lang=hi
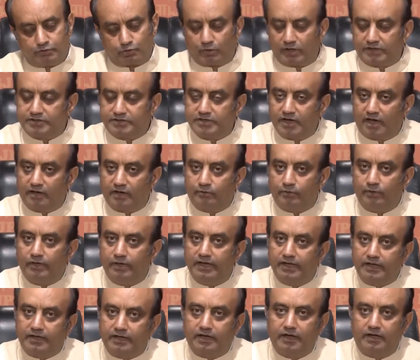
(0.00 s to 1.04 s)
सुरक्षा को
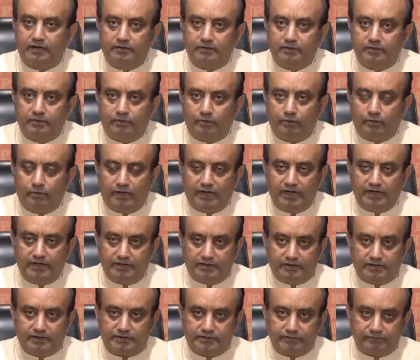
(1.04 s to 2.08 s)
लेकर हो रही
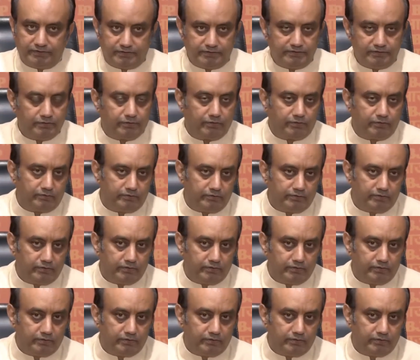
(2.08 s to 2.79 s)
गतिविधियों